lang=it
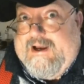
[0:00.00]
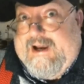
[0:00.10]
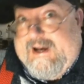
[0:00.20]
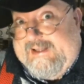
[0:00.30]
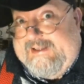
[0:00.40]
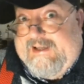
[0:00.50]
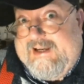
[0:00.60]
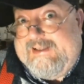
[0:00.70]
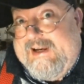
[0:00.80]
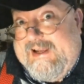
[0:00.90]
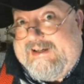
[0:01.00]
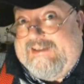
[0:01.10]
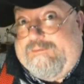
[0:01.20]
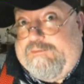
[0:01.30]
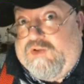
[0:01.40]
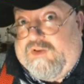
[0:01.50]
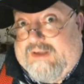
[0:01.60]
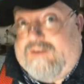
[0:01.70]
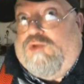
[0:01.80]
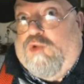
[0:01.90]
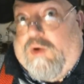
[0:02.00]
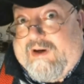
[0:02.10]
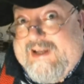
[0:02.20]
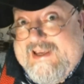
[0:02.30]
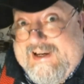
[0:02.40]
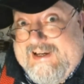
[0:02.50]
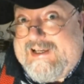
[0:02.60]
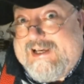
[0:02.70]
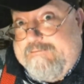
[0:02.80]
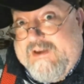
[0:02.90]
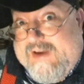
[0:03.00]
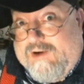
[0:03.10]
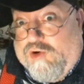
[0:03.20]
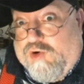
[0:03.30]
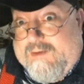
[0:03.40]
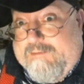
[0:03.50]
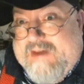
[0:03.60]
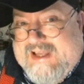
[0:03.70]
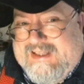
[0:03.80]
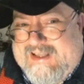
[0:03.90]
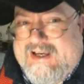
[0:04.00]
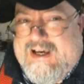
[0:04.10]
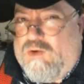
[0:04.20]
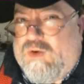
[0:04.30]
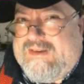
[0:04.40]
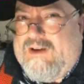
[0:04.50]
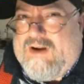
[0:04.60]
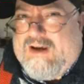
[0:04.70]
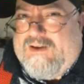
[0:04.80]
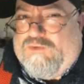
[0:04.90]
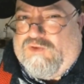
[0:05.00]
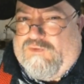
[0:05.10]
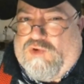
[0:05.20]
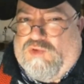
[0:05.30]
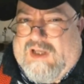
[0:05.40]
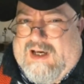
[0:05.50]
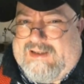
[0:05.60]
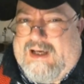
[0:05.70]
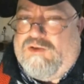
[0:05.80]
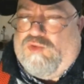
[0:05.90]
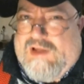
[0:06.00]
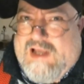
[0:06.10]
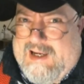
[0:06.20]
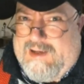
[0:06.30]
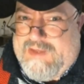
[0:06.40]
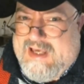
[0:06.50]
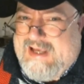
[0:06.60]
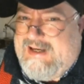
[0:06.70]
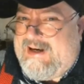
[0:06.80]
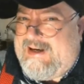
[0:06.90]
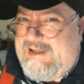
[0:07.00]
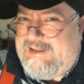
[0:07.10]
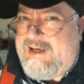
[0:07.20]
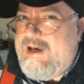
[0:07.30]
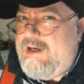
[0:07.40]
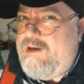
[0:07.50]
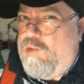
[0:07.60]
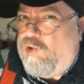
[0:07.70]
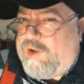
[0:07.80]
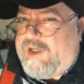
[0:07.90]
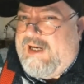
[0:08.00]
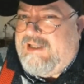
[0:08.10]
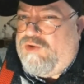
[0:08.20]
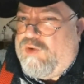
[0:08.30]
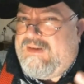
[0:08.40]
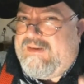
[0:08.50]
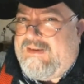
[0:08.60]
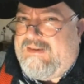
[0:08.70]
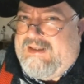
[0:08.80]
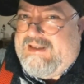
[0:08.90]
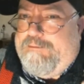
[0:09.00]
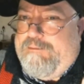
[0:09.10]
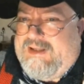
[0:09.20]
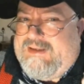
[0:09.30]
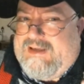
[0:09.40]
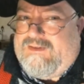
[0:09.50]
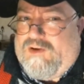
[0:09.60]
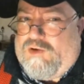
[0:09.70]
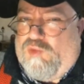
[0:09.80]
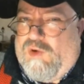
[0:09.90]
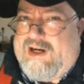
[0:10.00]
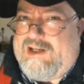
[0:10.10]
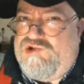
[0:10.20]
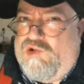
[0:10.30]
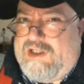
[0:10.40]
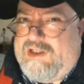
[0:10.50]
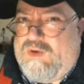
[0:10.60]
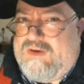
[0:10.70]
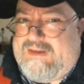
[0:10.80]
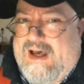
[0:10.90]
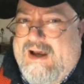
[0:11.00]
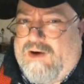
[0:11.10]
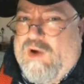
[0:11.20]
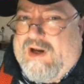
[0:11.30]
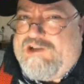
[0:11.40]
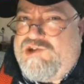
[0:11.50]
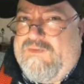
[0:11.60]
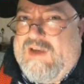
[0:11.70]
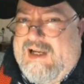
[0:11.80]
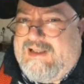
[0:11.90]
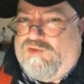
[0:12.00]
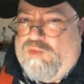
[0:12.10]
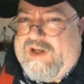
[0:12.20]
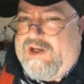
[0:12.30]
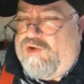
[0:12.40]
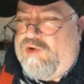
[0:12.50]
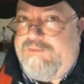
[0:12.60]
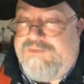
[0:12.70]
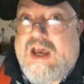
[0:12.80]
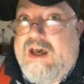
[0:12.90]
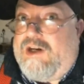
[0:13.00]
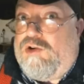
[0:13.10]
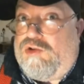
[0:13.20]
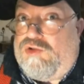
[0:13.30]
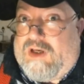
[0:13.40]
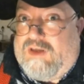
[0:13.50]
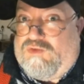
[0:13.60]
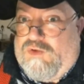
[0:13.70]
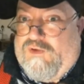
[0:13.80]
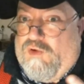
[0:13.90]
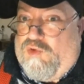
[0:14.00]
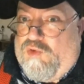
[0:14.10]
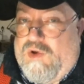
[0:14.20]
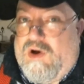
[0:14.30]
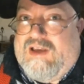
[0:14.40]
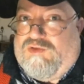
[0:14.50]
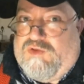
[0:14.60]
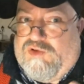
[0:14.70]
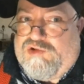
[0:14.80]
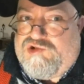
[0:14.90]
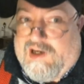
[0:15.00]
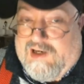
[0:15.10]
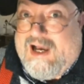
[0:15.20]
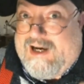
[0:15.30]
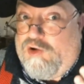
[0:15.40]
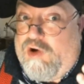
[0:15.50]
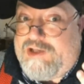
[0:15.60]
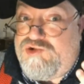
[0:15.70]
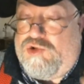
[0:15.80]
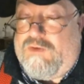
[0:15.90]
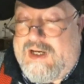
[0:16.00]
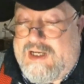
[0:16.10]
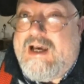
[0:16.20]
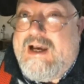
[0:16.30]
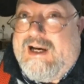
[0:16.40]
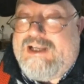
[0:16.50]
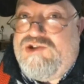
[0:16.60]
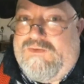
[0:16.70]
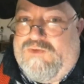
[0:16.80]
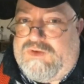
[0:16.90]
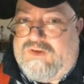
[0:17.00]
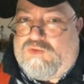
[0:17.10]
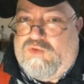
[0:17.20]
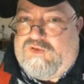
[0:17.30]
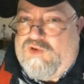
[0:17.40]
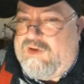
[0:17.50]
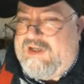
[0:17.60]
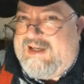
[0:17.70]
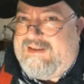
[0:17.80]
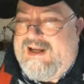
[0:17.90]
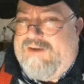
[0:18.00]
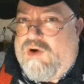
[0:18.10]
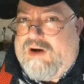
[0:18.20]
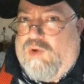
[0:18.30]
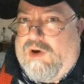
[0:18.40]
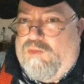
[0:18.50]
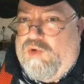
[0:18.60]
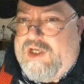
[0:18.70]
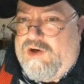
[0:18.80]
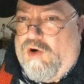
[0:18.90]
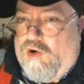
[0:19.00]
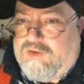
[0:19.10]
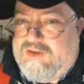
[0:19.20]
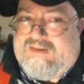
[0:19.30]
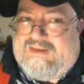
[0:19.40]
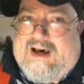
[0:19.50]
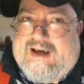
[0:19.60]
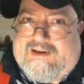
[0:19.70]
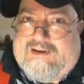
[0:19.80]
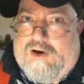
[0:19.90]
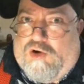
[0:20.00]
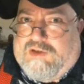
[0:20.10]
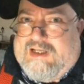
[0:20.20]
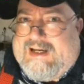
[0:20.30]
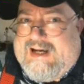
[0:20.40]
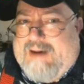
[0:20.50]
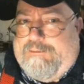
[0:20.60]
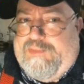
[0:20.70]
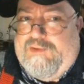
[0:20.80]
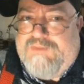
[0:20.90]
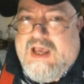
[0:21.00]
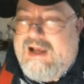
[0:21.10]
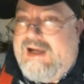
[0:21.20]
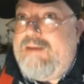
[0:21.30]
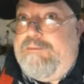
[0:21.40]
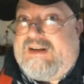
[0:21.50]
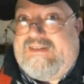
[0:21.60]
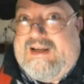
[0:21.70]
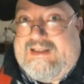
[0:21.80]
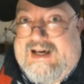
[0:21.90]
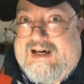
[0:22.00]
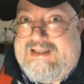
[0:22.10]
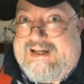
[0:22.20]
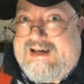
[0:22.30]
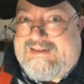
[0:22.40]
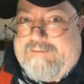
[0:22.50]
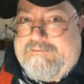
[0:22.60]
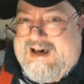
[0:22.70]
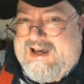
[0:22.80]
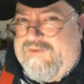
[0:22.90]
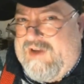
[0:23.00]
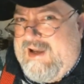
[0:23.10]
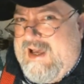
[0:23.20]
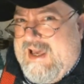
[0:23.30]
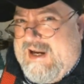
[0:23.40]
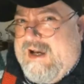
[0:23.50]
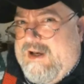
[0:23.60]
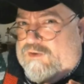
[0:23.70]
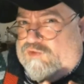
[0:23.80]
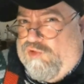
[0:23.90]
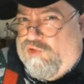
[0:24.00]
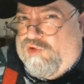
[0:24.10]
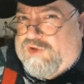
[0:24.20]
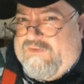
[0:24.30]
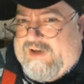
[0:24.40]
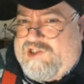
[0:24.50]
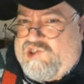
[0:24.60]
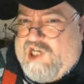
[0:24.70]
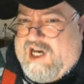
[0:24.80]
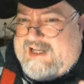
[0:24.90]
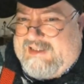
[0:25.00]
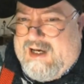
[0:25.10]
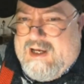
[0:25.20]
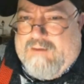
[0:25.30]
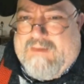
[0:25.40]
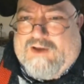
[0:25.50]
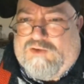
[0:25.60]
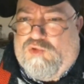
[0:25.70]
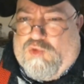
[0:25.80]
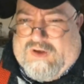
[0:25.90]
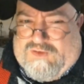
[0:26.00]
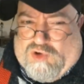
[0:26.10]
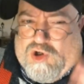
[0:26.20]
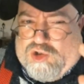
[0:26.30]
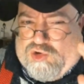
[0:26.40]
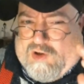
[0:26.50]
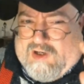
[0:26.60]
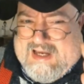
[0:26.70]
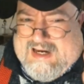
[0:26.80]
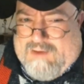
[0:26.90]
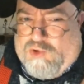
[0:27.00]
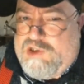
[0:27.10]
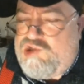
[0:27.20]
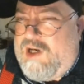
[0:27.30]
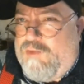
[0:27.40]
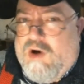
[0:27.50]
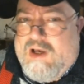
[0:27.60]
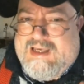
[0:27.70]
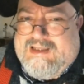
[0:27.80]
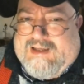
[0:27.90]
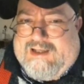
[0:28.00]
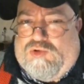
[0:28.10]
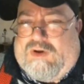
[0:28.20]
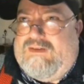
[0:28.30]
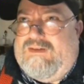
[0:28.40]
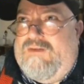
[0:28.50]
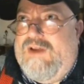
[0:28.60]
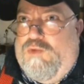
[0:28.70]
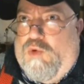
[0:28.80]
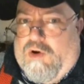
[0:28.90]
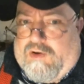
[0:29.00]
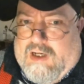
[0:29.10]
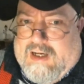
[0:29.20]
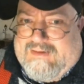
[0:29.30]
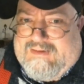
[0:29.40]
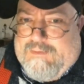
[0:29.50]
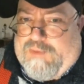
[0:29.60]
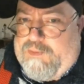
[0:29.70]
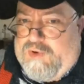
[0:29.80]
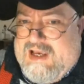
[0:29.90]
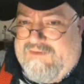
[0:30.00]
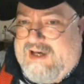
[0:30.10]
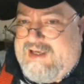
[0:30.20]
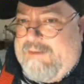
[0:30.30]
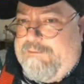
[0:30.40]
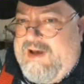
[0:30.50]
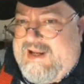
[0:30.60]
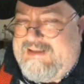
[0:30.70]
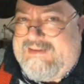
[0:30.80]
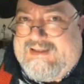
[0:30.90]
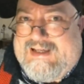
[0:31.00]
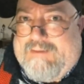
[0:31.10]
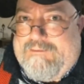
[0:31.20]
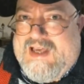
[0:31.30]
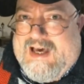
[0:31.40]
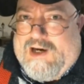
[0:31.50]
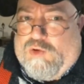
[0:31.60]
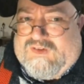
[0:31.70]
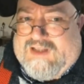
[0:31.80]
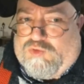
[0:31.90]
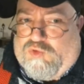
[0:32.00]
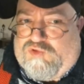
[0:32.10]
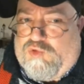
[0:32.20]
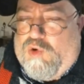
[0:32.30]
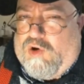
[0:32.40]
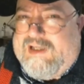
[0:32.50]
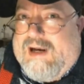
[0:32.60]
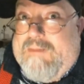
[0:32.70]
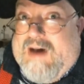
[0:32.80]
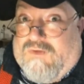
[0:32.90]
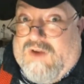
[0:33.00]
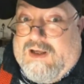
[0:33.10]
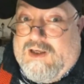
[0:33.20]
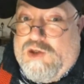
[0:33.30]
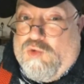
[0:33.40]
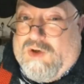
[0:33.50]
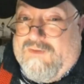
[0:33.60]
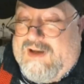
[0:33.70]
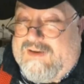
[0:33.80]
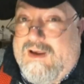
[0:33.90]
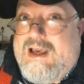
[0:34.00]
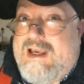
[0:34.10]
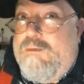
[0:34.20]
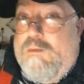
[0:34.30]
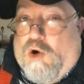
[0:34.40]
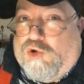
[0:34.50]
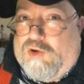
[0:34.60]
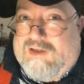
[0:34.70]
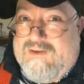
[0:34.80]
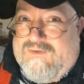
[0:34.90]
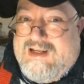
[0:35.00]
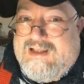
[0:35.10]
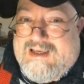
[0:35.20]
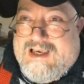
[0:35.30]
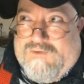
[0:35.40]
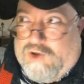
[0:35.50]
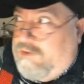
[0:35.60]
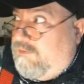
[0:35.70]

Al di là delle risposte scurrili che mi vengono in mente, questa frase fu sfruttata sugli albi e in rete in modo che i lettori stessi dibattessero sulle ragioni di questa guerra civile dei supereroi. Ricordo che sui forum e sui social ancora giovani leggevo discussioni che tiravano acqua al mulino o di Stark o di Cap. L'imparzialità di casa Marvel era solo di facciata, ma su questo torneremo. Diciamo intanto che Civil War si proponeva in apparenza di cambiare lo status quo del Marvel Universe in modo definitivo.